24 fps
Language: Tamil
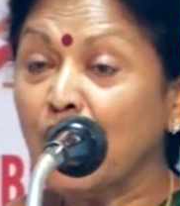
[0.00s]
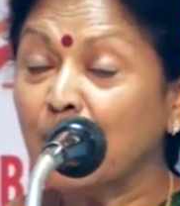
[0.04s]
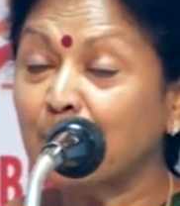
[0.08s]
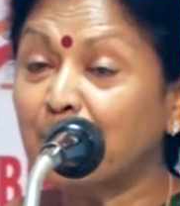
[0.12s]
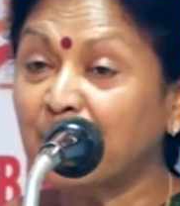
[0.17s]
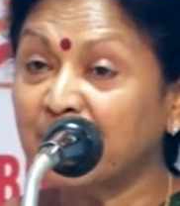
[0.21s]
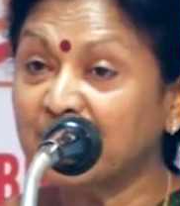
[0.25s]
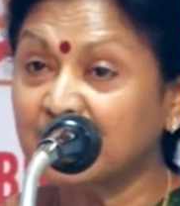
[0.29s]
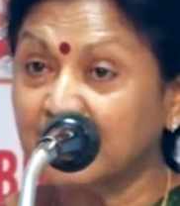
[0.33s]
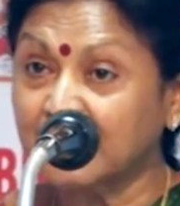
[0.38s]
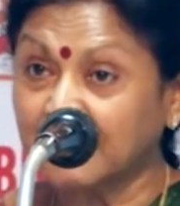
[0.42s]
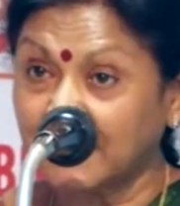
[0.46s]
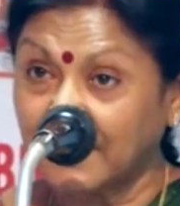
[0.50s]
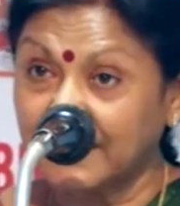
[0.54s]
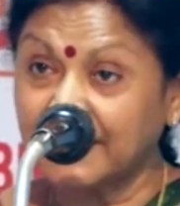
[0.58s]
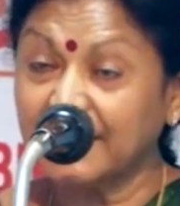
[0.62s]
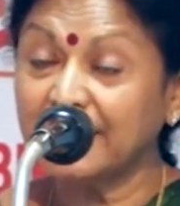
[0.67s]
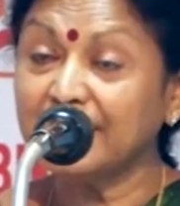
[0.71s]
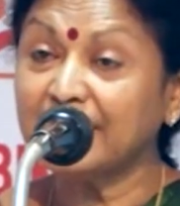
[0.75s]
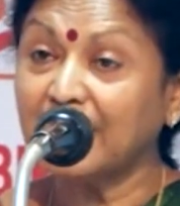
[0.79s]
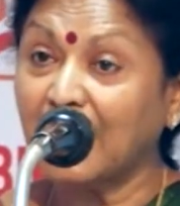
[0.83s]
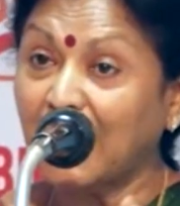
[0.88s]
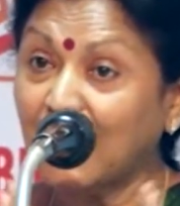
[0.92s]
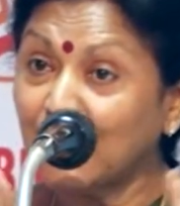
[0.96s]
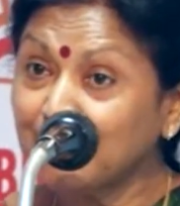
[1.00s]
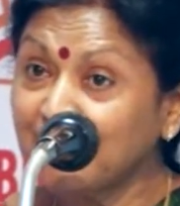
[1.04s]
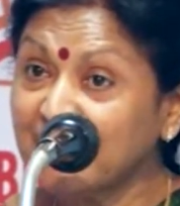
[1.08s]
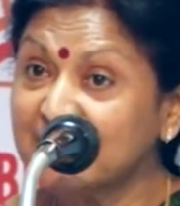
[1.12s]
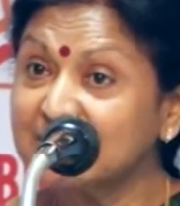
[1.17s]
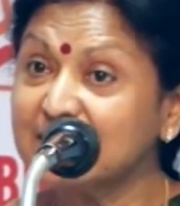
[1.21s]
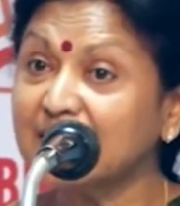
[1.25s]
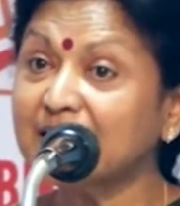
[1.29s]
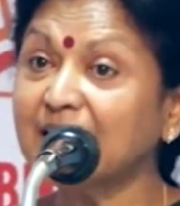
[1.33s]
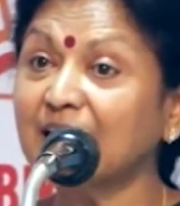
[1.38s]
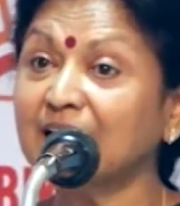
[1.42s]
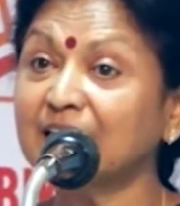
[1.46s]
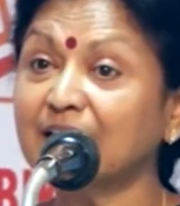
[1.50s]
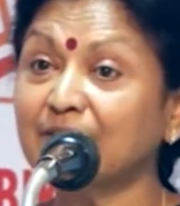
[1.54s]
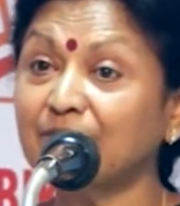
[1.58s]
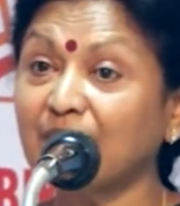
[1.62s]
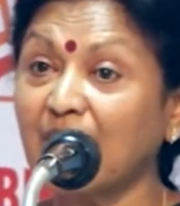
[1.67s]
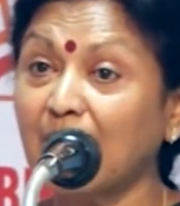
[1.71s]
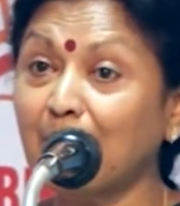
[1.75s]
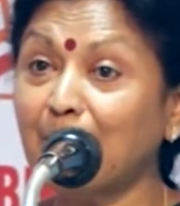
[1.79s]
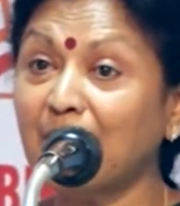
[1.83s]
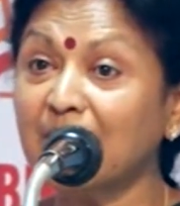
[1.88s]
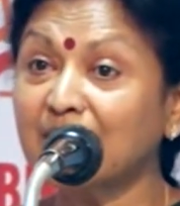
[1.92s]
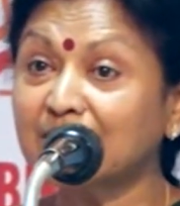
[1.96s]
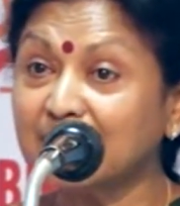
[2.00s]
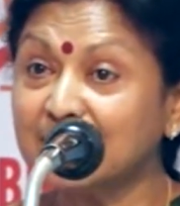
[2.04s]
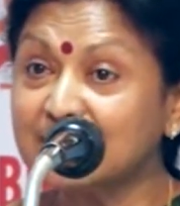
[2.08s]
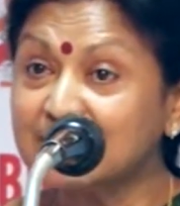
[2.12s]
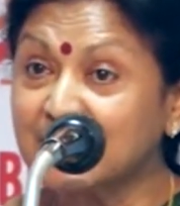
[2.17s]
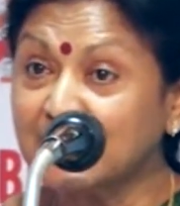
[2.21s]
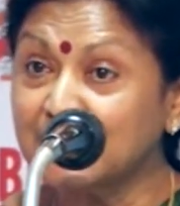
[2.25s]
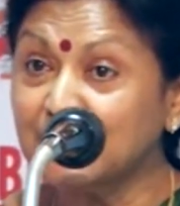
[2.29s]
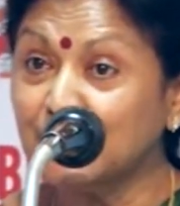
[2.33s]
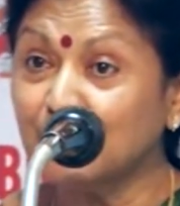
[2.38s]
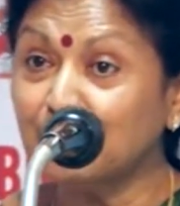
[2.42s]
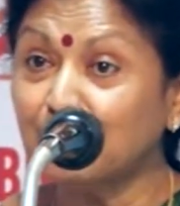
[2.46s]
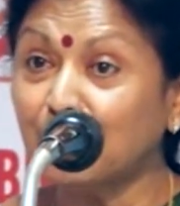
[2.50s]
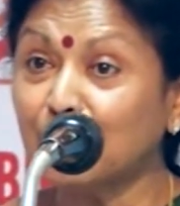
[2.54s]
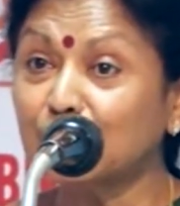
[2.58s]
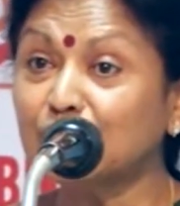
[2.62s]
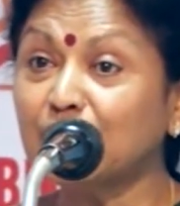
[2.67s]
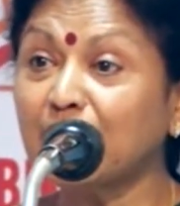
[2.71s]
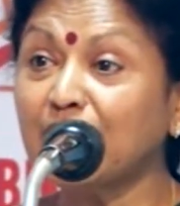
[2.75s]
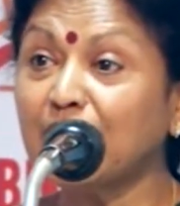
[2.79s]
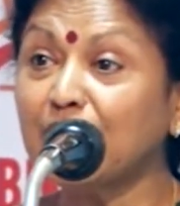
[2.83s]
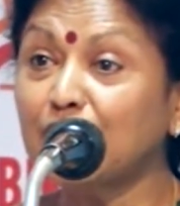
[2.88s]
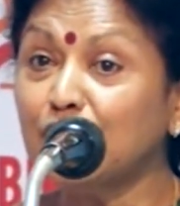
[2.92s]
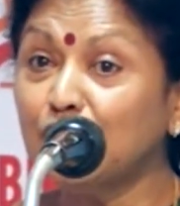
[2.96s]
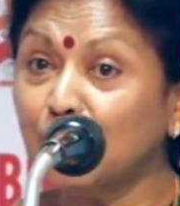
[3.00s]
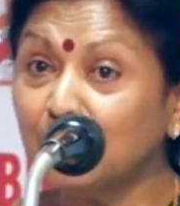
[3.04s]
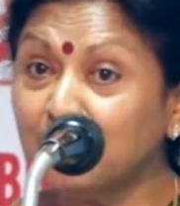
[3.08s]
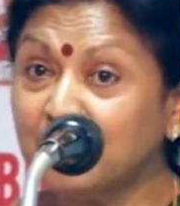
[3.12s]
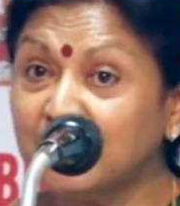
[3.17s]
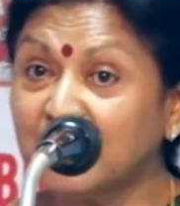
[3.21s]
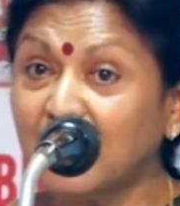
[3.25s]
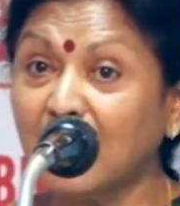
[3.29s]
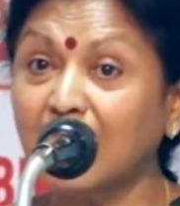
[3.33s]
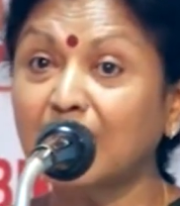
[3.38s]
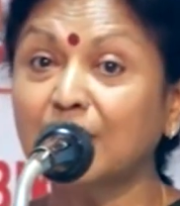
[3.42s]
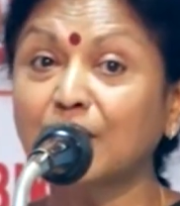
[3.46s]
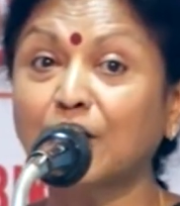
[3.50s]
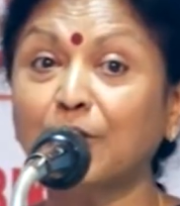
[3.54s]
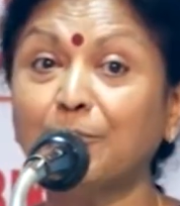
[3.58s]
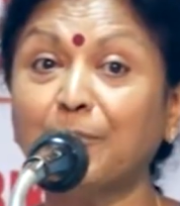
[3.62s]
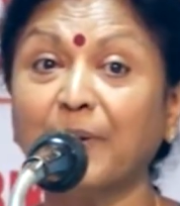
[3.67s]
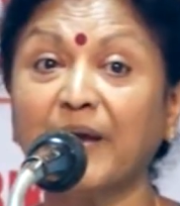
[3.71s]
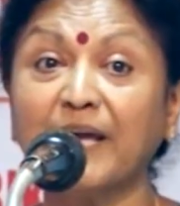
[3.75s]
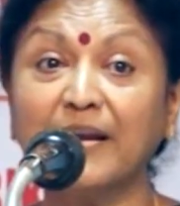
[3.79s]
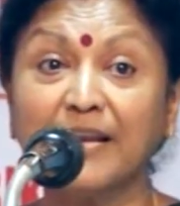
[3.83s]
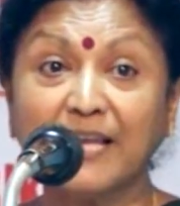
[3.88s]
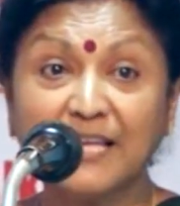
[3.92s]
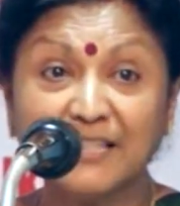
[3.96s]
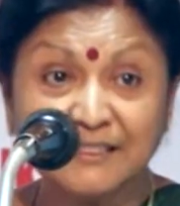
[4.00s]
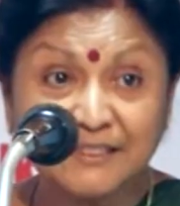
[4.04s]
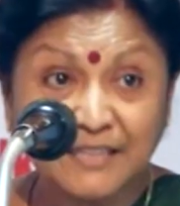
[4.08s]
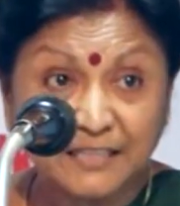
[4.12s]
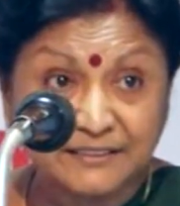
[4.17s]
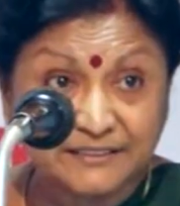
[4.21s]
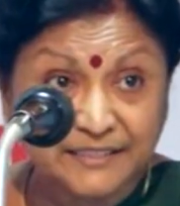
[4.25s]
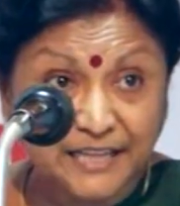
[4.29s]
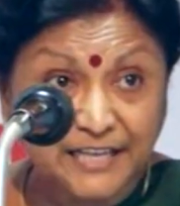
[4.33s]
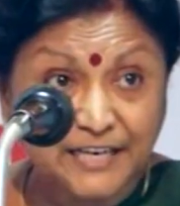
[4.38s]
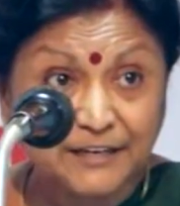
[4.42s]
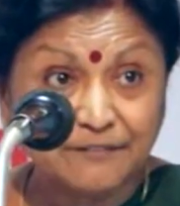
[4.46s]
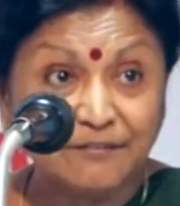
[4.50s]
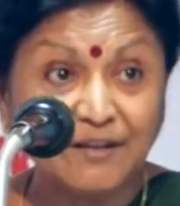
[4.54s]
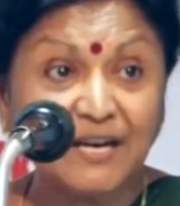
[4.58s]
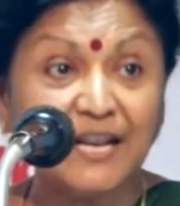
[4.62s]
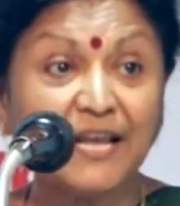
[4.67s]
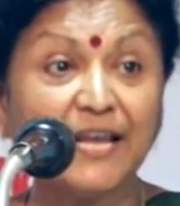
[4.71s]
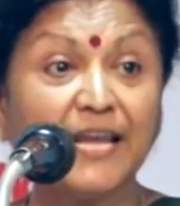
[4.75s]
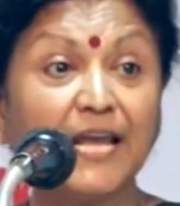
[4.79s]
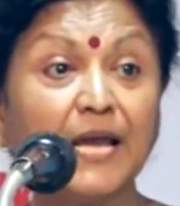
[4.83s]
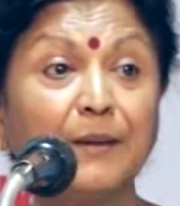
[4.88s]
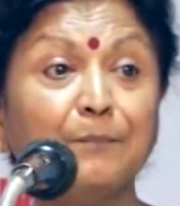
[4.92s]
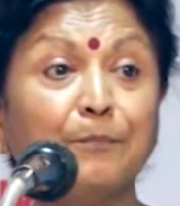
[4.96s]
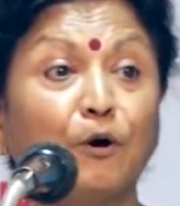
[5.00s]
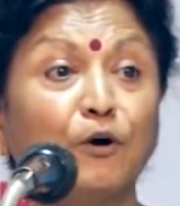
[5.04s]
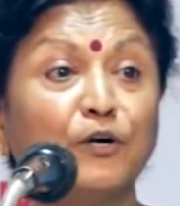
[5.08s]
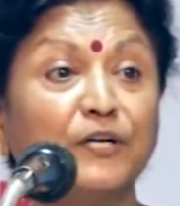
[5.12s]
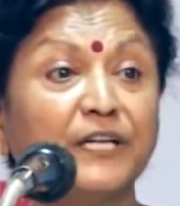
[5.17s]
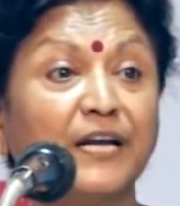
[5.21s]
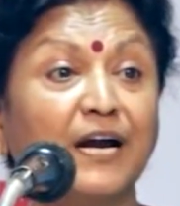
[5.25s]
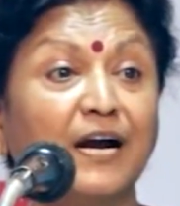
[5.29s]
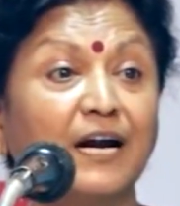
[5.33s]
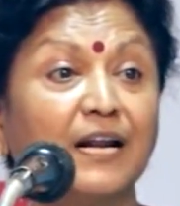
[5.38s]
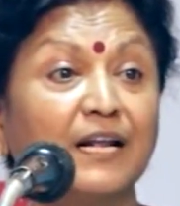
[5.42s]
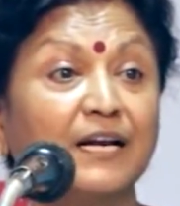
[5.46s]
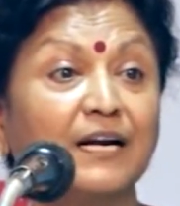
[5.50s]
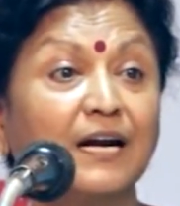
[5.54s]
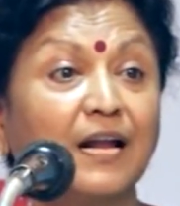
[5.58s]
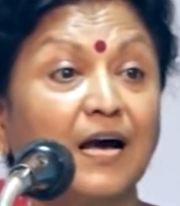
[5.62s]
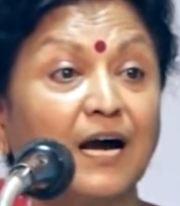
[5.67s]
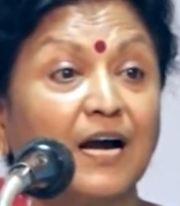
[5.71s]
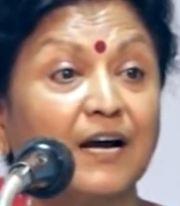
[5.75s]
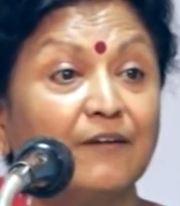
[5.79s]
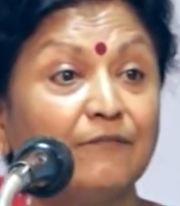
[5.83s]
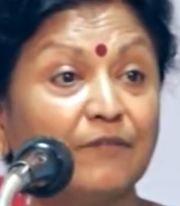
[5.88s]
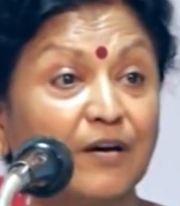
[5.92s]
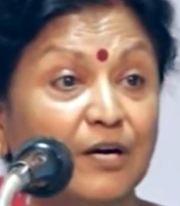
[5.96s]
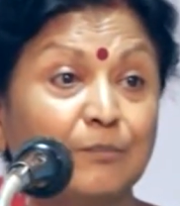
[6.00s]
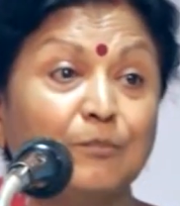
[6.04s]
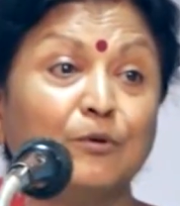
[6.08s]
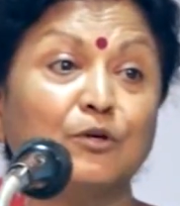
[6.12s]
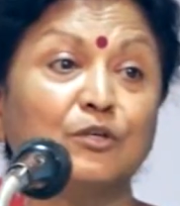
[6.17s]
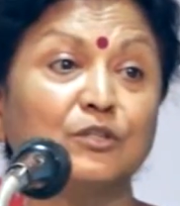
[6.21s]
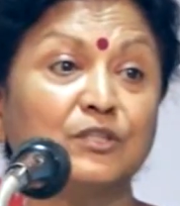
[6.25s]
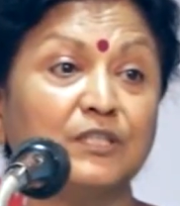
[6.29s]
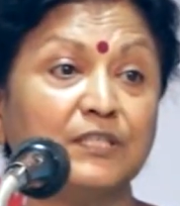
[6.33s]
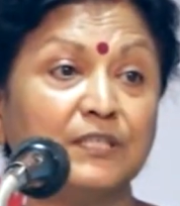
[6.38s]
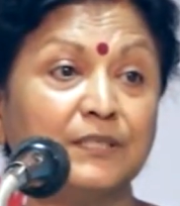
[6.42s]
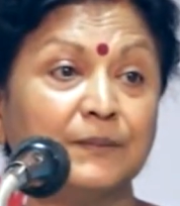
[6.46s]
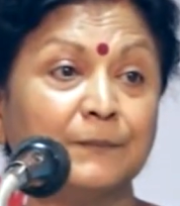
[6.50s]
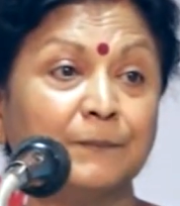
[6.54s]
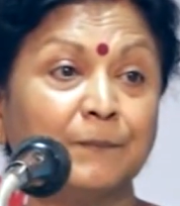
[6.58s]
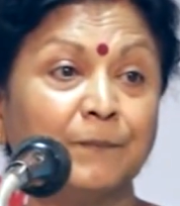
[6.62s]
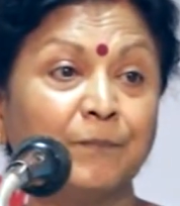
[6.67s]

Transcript: இப்போ இந்த கடை யாருமே செய்யாத வியாபாரத்தை செய்யும் பொழுது இன்னும் நான்கு பேர் இந்த தெருவிலேயே போட்டியாளர்களாக வரும்பொழுது